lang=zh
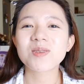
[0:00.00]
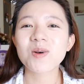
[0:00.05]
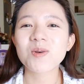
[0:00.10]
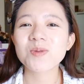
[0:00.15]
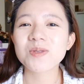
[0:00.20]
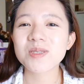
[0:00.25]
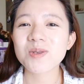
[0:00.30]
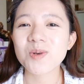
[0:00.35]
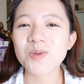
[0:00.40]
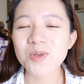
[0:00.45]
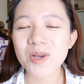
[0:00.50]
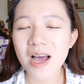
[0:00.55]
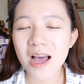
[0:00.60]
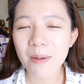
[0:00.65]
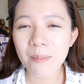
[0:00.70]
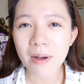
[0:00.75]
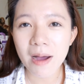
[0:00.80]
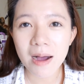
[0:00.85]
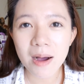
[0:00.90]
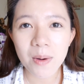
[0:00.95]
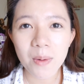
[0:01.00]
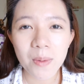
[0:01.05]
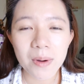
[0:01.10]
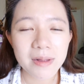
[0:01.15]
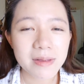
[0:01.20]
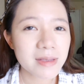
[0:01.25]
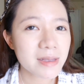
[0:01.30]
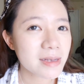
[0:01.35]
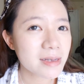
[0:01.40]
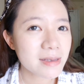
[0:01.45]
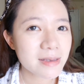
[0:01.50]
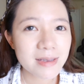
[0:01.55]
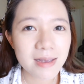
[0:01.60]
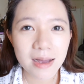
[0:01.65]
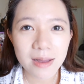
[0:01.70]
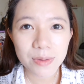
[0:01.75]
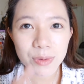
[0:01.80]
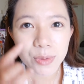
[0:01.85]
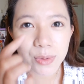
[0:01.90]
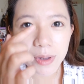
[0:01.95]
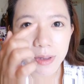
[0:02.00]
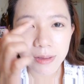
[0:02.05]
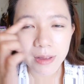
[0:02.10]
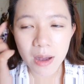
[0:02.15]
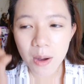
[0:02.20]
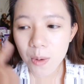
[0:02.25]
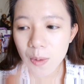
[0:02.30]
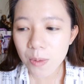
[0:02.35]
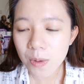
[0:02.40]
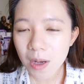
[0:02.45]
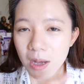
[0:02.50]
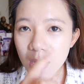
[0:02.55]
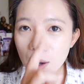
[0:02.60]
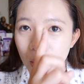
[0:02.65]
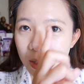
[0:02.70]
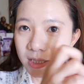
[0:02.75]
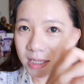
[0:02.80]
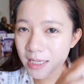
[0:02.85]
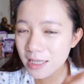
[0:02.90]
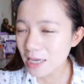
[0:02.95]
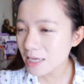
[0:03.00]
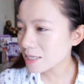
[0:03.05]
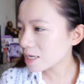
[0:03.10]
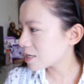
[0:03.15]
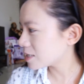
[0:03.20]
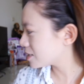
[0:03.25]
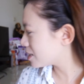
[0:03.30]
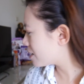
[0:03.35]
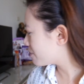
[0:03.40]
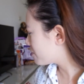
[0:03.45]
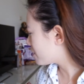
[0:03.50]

的东西，我觉得还蛮好玩的这样对，然后我简单上一下